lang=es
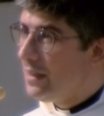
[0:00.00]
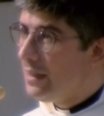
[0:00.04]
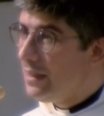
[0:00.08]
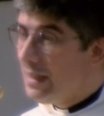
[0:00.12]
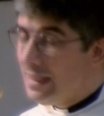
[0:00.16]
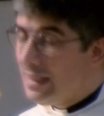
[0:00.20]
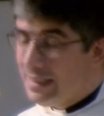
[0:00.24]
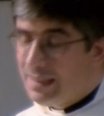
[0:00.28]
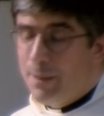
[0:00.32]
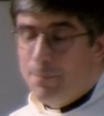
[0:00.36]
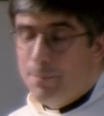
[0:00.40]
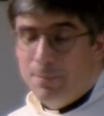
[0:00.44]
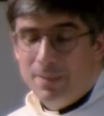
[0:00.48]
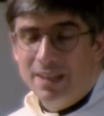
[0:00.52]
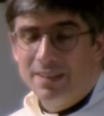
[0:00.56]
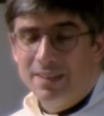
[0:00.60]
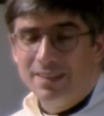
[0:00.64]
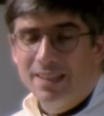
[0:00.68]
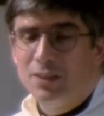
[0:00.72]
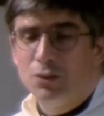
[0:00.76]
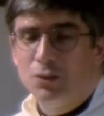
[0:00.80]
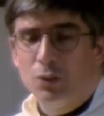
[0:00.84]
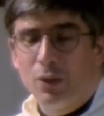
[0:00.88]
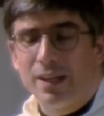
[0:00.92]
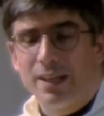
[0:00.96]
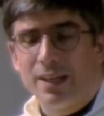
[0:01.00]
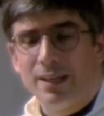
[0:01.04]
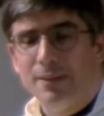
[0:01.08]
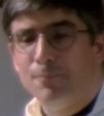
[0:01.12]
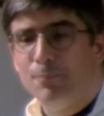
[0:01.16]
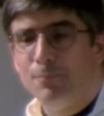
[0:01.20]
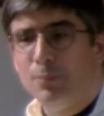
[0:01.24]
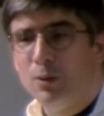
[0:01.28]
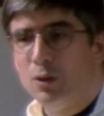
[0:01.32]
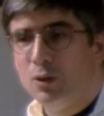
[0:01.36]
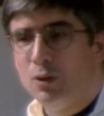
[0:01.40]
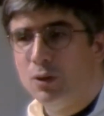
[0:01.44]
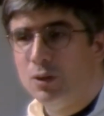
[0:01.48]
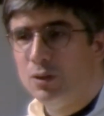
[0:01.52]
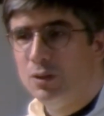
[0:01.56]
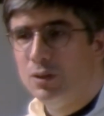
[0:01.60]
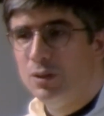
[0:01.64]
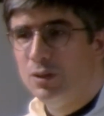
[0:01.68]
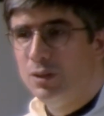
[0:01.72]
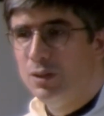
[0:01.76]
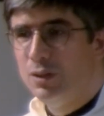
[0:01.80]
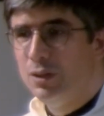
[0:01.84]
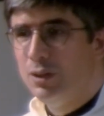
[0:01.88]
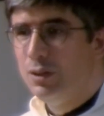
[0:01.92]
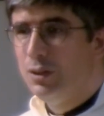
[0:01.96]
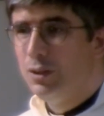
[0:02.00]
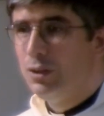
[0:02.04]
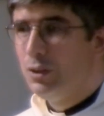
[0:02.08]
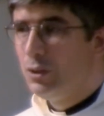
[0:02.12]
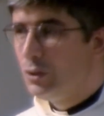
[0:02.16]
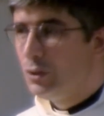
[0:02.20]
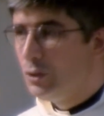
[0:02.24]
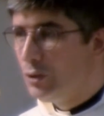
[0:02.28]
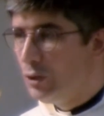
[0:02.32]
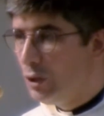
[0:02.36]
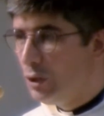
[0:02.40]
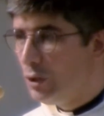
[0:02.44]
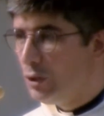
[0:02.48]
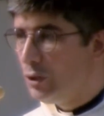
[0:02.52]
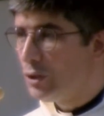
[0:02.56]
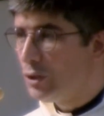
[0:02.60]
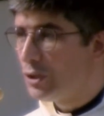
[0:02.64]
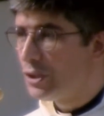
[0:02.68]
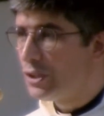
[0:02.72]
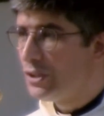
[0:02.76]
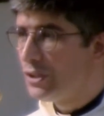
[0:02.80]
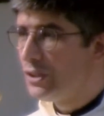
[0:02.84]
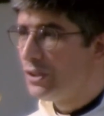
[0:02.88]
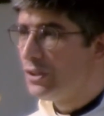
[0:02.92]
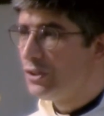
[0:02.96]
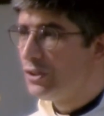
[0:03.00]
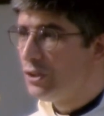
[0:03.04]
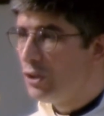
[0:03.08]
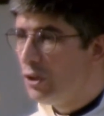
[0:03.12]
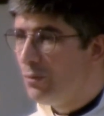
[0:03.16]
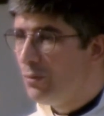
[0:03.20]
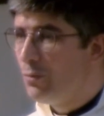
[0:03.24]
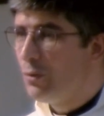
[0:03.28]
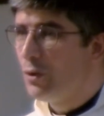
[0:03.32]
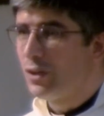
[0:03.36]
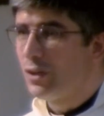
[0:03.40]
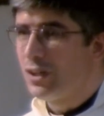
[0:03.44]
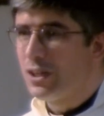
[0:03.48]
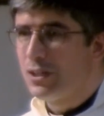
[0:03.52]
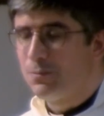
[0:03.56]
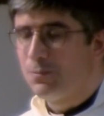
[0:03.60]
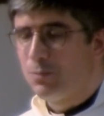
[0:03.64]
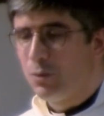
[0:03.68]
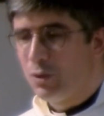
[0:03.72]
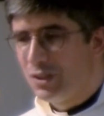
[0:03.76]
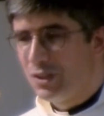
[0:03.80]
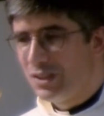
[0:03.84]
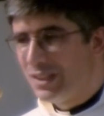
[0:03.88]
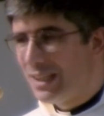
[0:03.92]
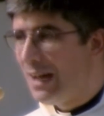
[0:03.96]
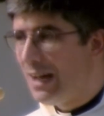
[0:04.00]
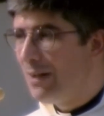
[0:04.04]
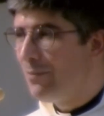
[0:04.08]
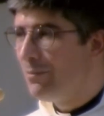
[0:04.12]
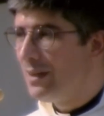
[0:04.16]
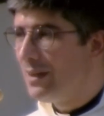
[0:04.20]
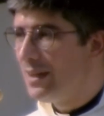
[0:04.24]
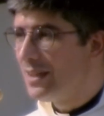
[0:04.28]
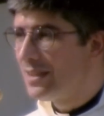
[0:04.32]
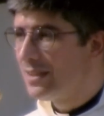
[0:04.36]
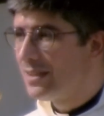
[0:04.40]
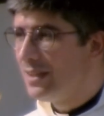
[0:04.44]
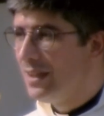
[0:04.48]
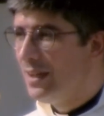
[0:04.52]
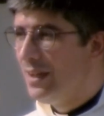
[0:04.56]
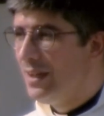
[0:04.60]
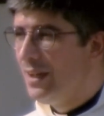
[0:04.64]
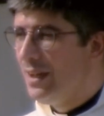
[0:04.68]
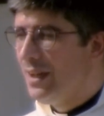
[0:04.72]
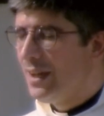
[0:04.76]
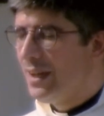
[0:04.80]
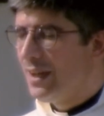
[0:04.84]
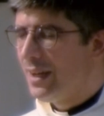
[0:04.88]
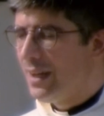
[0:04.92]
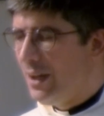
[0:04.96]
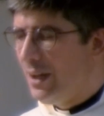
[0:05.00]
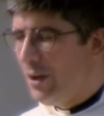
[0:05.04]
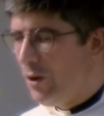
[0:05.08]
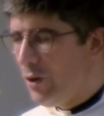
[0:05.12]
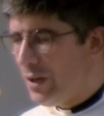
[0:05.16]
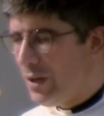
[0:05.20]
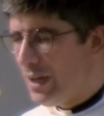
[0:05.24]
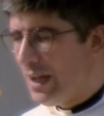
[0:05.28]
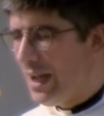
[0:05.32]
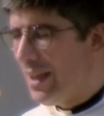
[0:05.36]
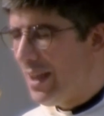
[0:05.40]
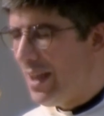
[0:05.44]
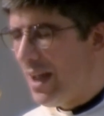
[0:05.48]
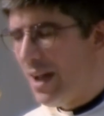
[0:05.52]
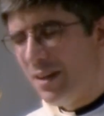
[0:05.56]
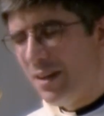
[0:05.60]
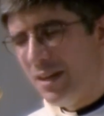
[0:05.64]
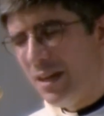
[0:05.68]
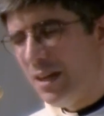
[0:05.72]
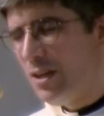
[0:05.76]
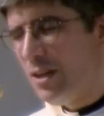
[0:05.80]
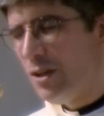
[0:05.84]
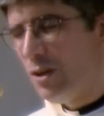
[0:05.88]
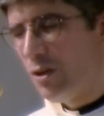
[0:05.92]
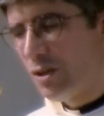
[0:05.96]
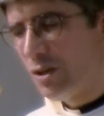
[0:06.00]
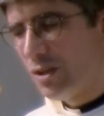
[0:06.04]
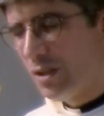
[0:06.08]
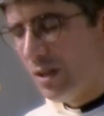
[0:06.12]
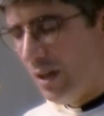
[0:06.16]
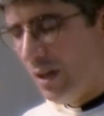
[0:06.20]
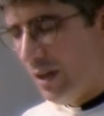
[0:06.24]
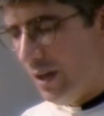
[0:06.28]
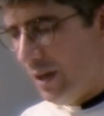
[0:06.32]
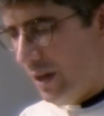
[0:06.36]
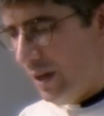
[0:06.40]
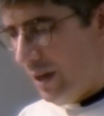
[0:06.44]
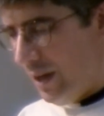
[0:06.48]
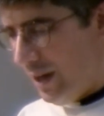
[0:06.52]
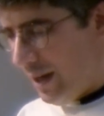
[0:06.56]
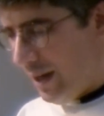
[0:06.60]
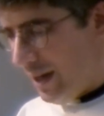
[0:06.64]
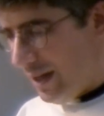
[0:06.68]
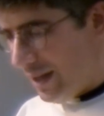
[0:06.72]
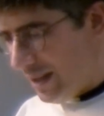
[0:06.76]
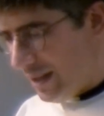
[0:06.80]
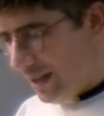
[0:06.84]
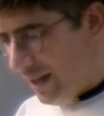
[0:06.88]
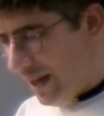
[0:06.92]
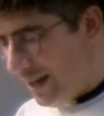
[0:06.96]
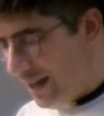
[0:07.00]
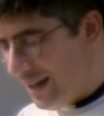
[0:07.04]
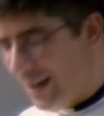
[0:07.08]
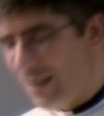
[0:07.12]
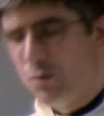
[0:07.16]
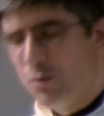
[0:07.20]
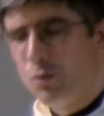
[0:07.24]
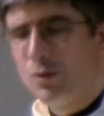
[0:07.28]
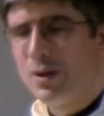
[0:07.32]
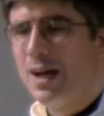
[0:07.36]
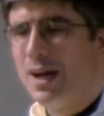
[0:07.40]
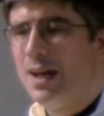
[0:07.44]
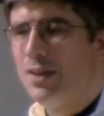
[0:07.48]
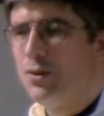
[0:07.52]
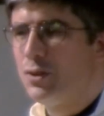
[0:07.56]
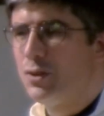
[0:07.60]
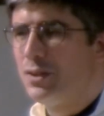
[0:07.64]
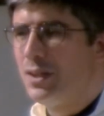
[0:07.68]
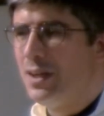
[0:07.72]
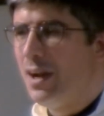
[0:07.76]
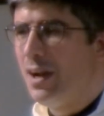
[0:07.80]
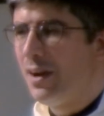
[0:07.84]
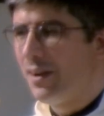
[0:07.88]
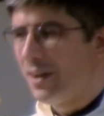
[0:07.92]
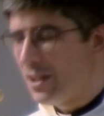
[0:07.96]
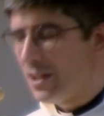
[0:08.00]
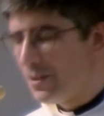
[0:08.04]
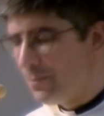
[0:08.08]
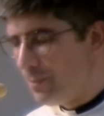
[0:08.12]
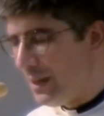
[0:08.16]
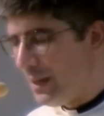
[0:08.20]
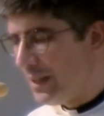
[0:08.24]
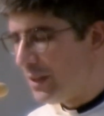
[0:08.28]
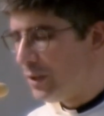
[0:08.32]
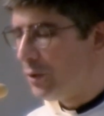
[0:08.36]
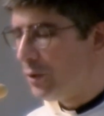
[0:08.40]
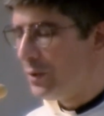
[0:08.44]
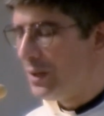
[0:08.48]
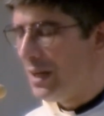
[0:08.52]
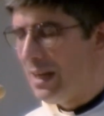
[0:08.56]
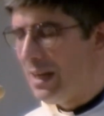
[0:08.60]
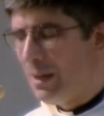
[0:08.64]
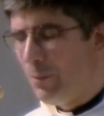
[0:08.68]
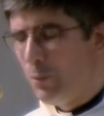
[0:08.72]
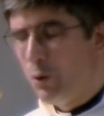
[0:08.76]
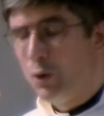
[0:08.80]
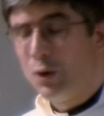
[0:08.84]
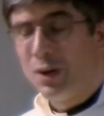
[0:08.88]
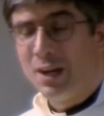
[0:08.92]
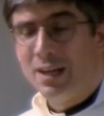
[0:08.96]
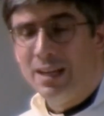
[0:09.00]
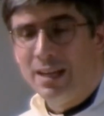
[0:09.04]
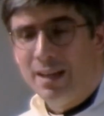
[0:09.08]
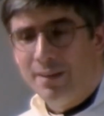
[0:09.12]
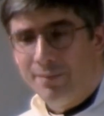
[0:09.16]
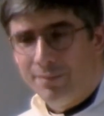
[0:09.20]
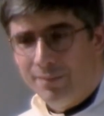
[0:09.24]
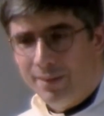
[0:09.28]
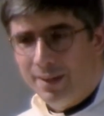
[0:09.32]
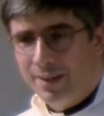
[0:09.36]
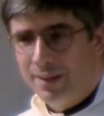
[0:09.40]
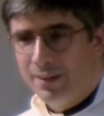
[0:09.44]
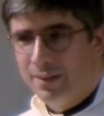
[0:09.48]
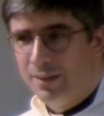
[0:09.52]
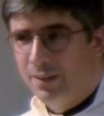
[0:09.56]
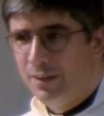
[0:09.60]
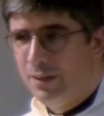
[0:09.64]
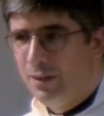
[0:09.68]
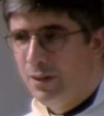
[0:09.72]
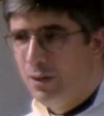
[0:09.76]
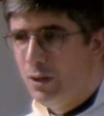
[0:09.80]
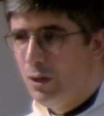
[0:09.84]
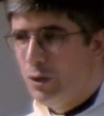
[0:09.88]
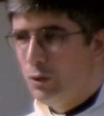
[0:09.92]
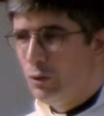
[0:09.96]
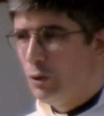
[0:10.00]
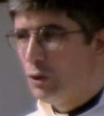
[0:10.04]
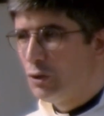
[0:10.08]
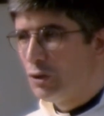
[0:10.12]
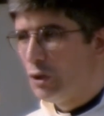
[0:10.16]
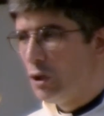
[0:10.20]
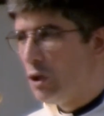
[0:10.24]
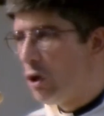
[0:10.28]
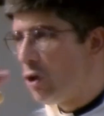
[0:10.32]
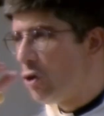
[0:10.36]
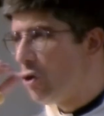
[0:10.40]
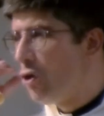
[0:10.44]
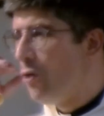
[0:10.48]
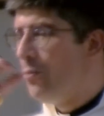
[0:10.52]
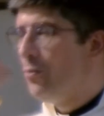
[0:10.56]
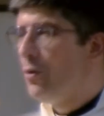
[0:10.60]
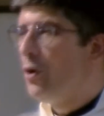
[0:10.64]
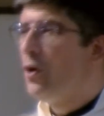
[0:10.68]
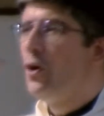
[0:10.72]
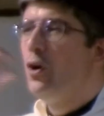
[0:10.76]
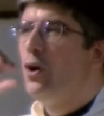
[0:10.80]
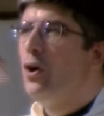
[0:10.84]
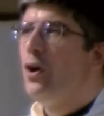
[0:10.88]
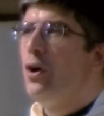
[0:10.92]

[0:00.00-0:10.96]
Y también dando ejemplo, todos somos responsables que hoy haya niños que sean educados en el respeto, en el amor, en la fe, no solo como